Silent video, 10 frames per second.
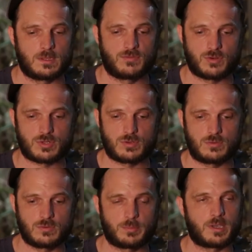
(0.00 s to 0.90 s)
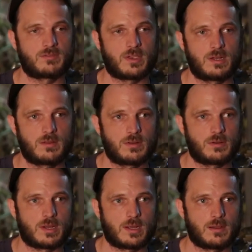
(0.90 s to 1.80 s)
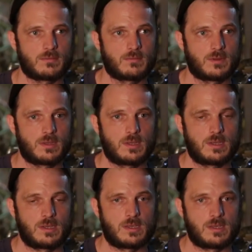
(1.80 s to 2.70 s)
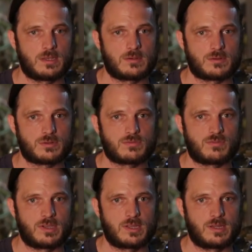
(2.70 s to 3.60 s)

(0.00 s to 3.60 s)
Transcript: forgerons en périphérie de la ville de Dakar. Et je voyais